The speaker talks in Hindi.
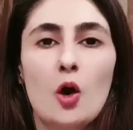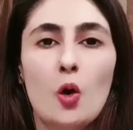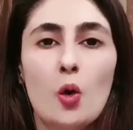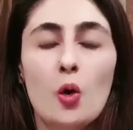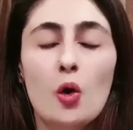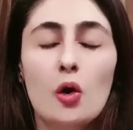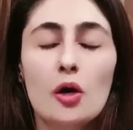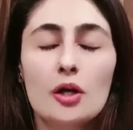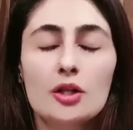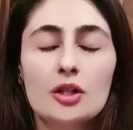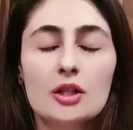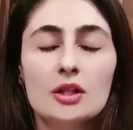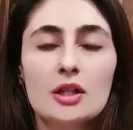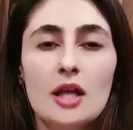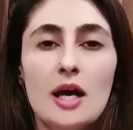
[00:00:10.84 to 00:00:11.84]
और
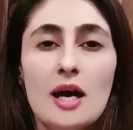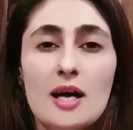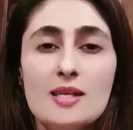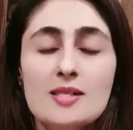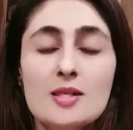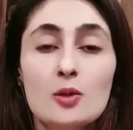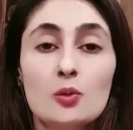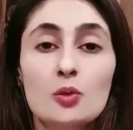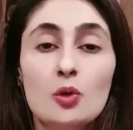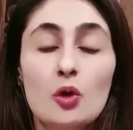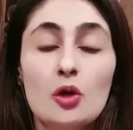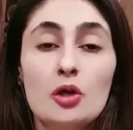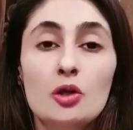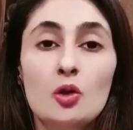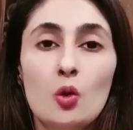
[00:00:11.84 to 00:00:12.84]
जिस तरह से
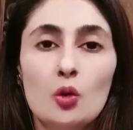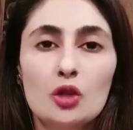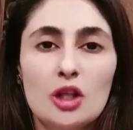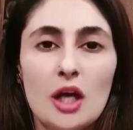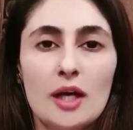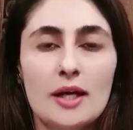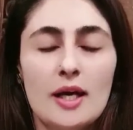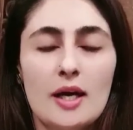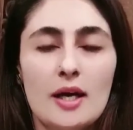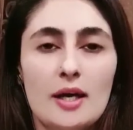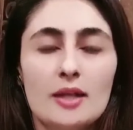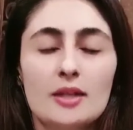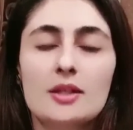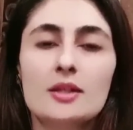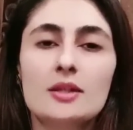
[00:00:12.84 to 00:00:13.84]
उनको नोचा गया
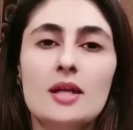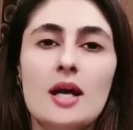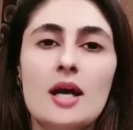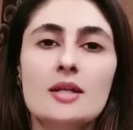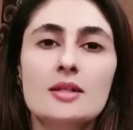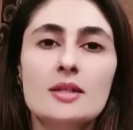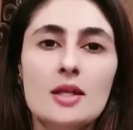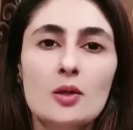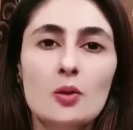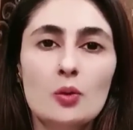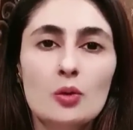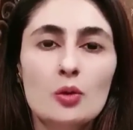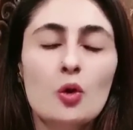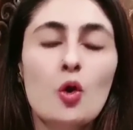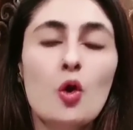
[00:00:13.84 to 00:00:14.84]
है जिस तरह से
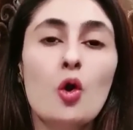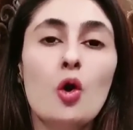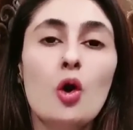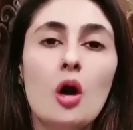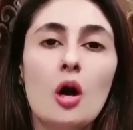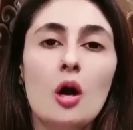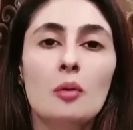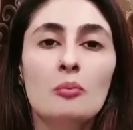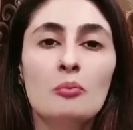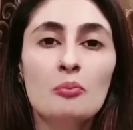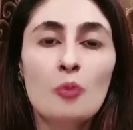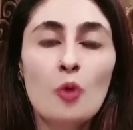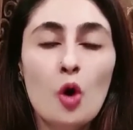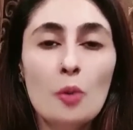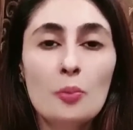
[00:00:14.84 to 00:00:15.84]
उनको
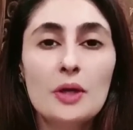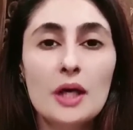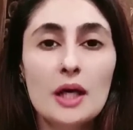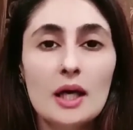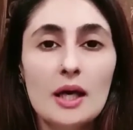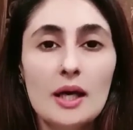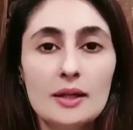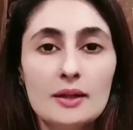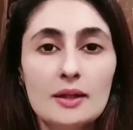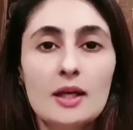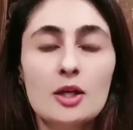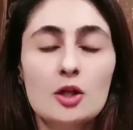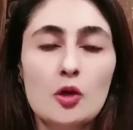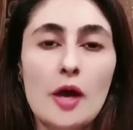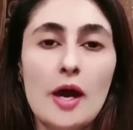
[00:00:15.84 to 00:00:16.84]
मोब के
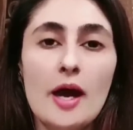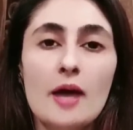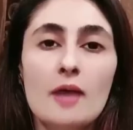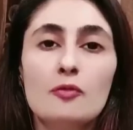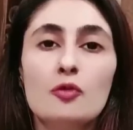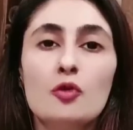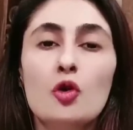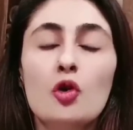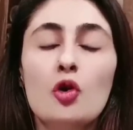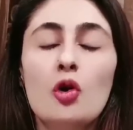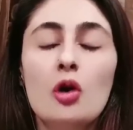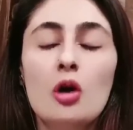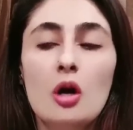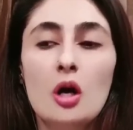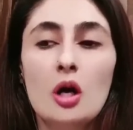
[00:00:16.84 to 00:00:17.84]
अंदर जो है
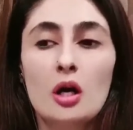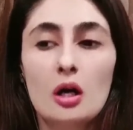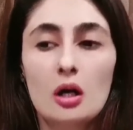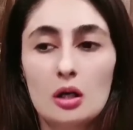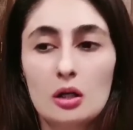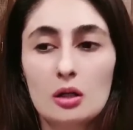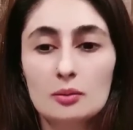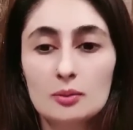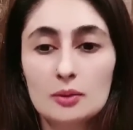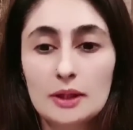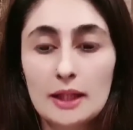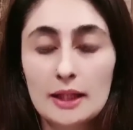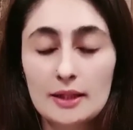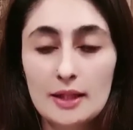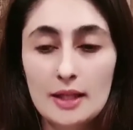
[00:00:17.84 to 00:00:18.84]
वो आ,
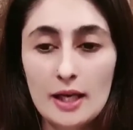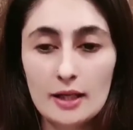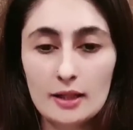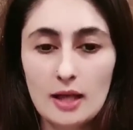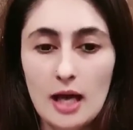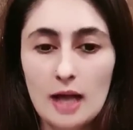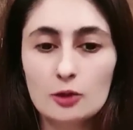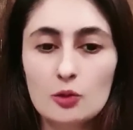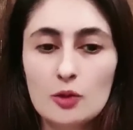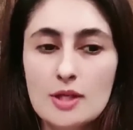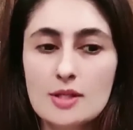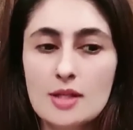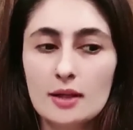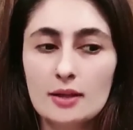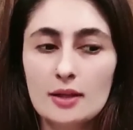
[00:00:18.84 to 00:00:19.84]
गंदी हरकत
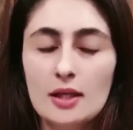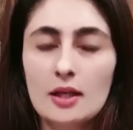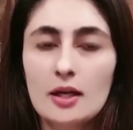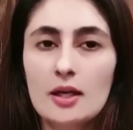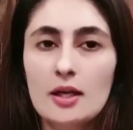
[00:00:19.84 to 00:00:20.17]
उनके साथ की गई